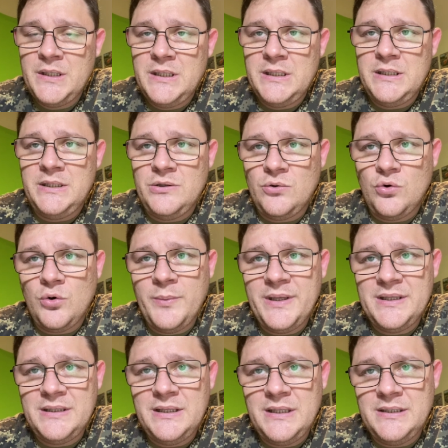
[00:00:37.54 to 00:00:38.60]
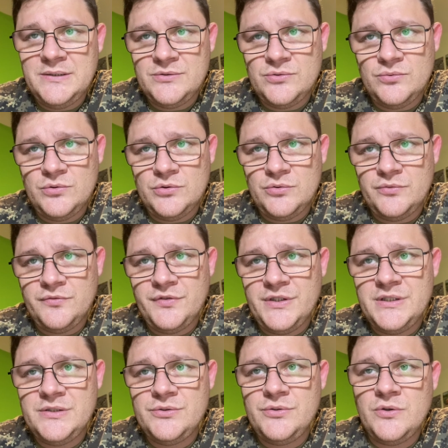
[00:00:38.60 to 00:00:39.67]
E eu comentei isso no outro
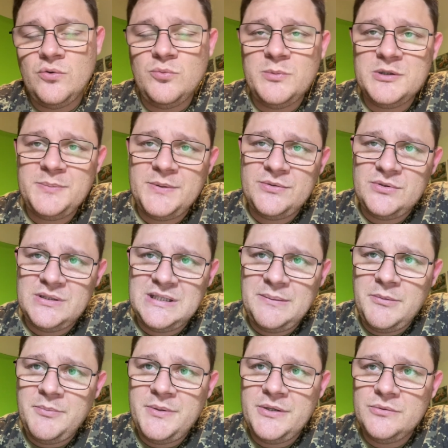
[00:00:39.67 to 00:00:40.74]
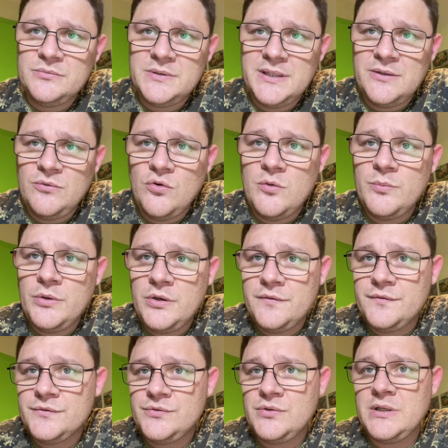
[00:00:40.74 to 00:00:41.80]
vídeo, algumas pessoas até me perguntaram como que é o
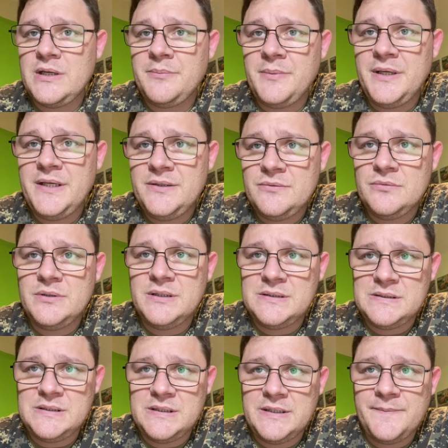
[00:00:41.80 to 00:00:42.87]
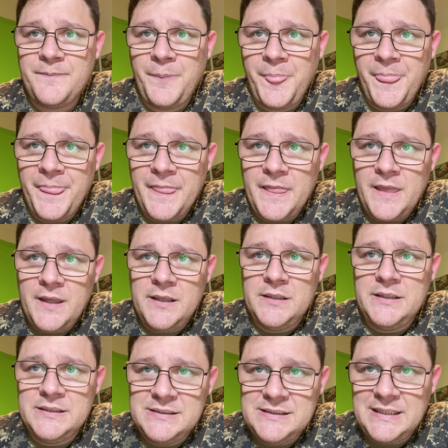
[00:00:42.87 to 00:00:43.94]
funcionamento dessa,
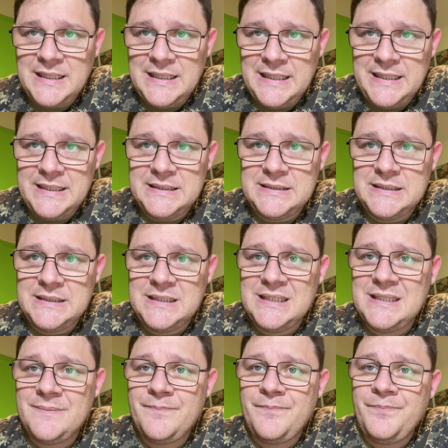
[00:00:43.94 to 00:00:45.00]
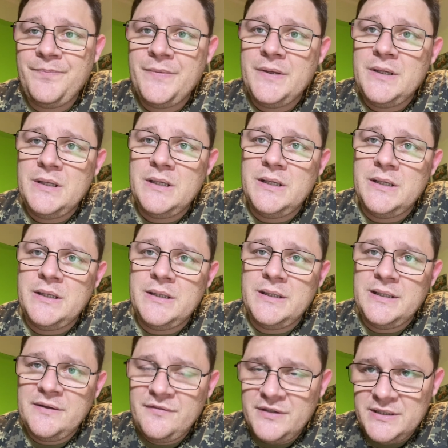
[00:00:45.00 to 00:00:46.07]
desse alerta, né? É,
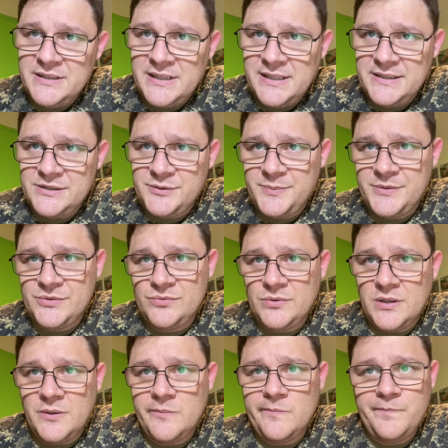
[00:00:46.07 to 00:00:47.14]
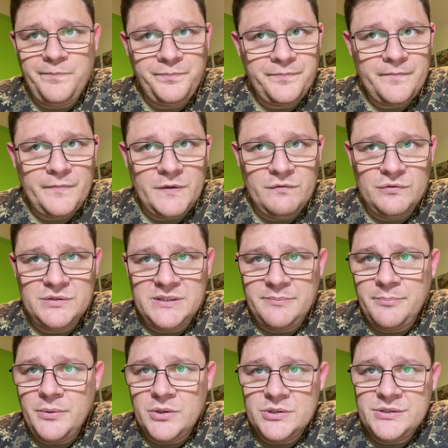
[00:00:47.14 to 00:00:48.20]
na verdade, pessoal, você
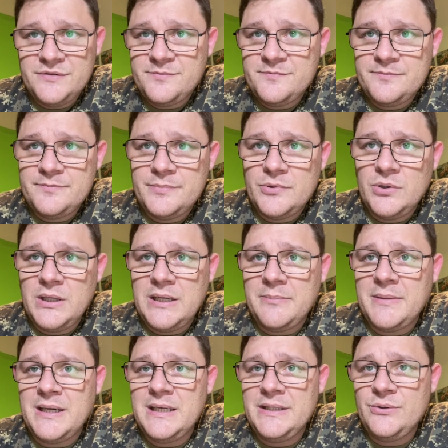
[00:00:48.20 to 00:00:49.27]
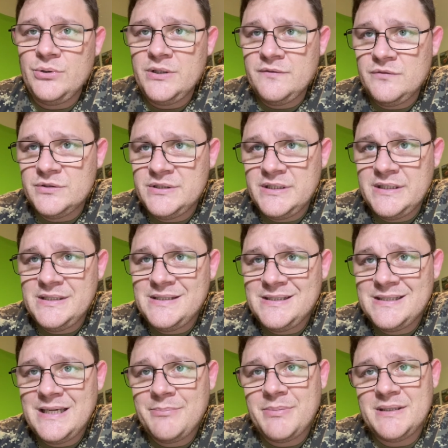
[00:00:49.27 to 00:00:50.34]
pode programar ali o que você
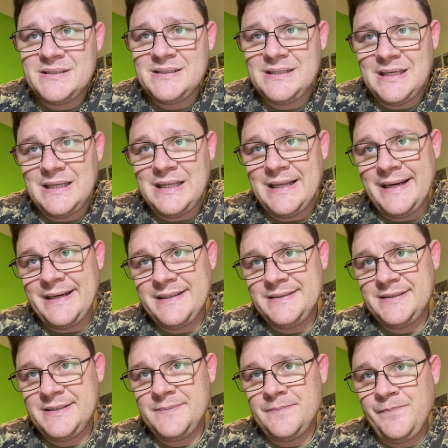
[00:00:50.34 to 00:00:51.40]
quiser para ser alerta.